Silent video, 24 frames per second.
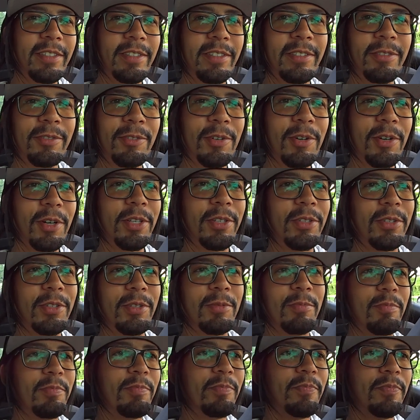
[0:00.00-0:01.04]
Eu não gosto de
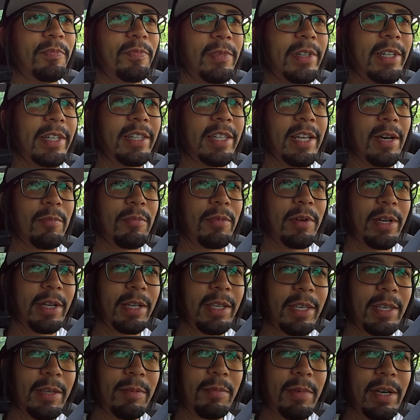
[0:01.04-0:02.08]
andar por
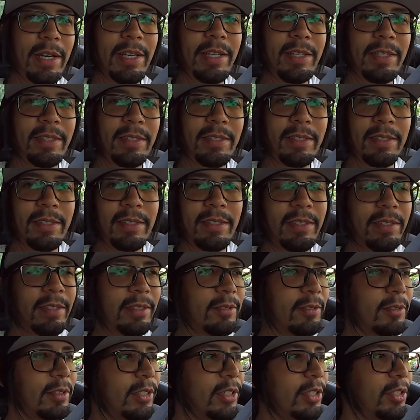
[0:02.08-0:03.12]
aqui, mas
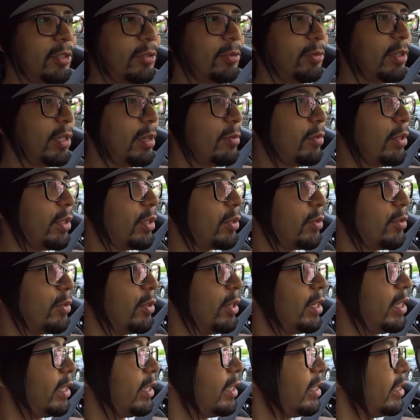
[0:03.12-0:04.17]
a gente não tem muita
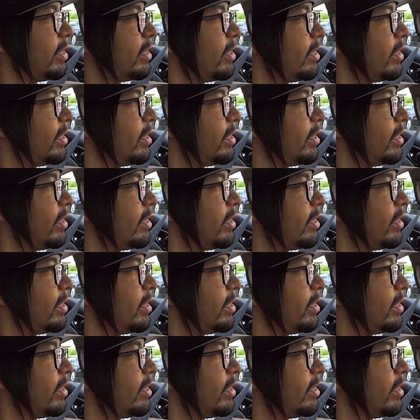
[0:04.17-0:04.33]
escolha, né?